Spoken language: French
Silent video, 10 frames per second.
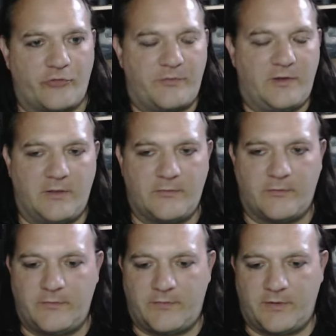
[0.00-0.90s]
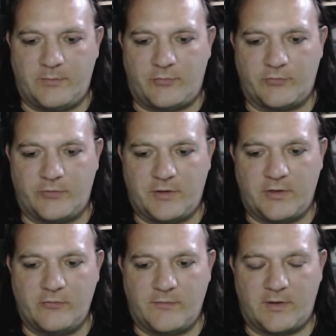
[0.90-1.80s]
petit live vite fait pour donner les
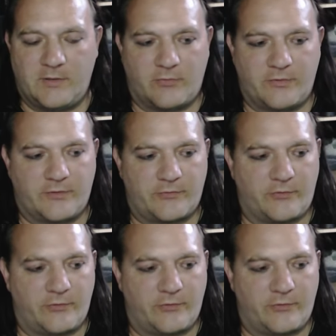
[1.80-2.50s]
nouvelles, pour dire que je suis encore